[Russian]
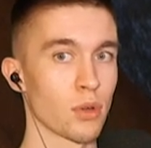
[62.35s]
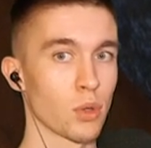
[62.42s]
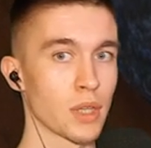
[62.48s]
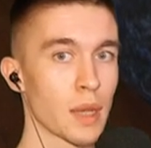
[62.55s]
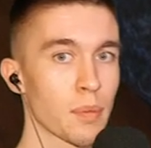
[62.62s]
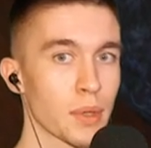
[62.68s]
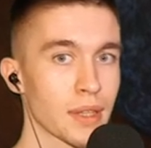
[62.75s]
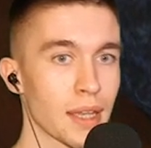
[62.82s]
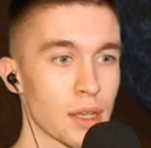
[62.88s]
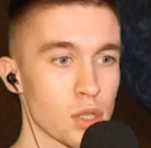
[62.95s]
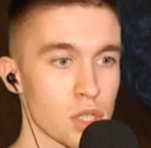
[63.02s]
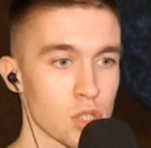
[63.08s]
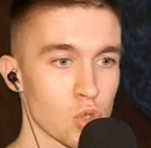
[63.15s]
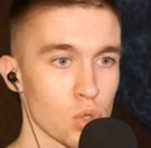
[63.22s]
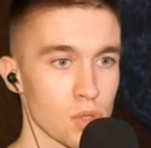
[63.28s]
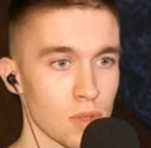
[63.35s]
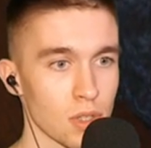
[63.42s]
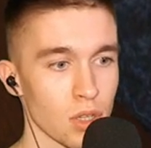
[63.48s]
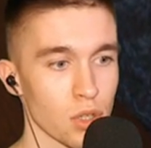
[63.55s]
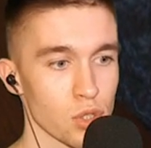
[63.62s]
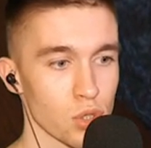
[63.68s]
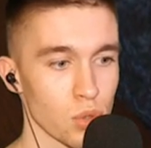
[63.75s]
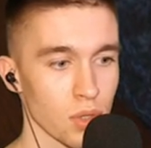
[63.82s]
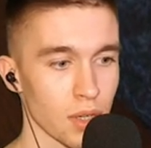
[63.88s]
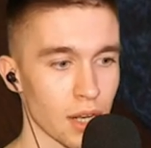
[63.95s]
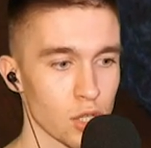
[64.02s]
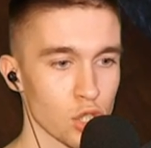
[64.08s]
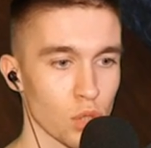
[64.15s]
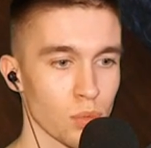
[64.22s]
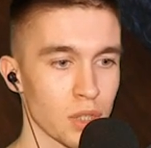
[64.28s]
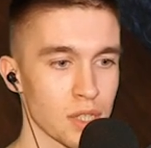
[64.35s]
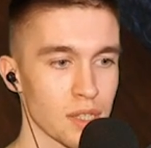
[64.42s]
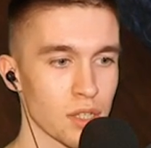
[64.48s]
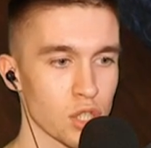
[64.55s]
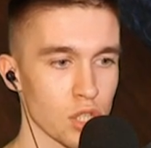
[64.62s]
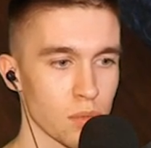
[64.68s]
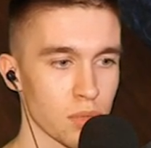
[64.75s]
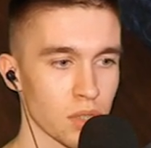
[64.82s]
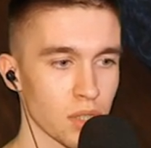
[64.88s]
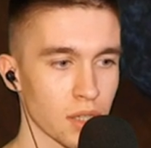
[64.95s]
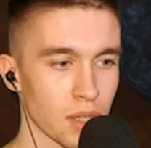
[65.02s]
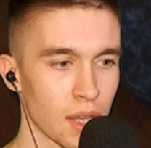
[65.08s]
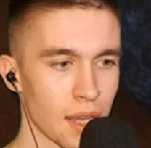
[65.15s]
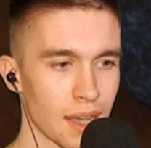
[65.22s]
Я пытаюсь с чувствительностью играть, чтобы не слышно было,